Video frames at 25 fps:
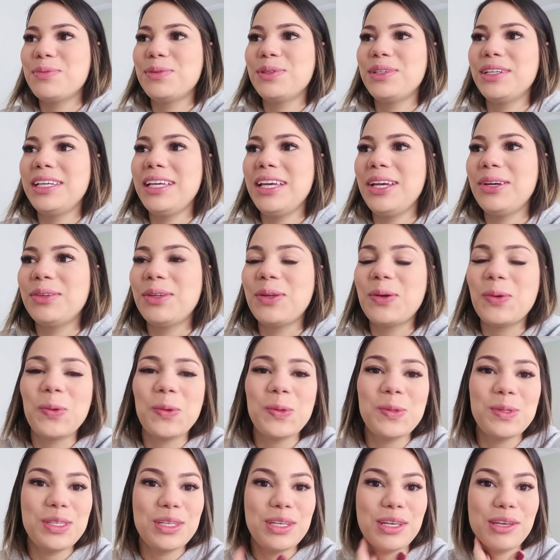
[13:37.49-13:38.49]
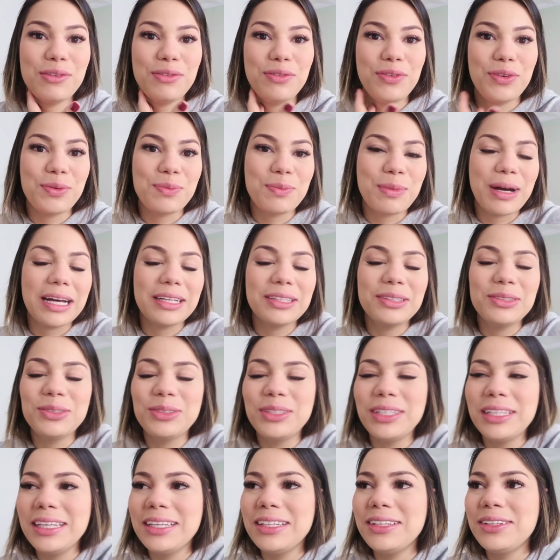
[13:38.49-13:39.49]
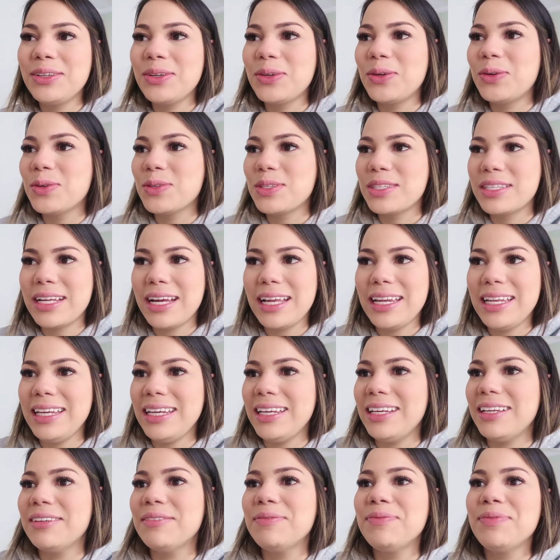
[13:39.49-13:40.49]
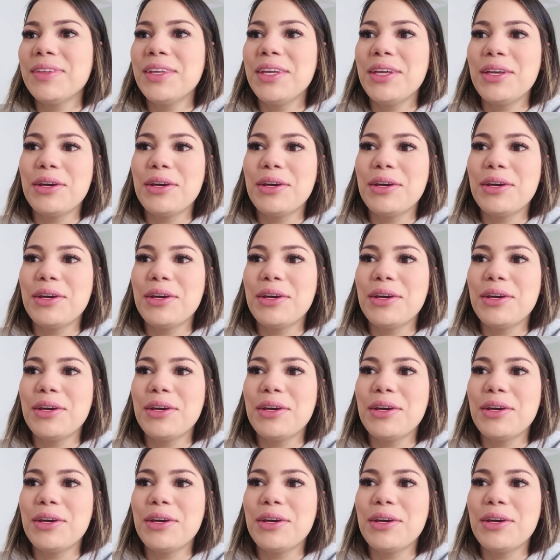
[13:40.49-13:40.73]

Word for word: porque eu não consegui filmar tudo aquilo que eu gostaria.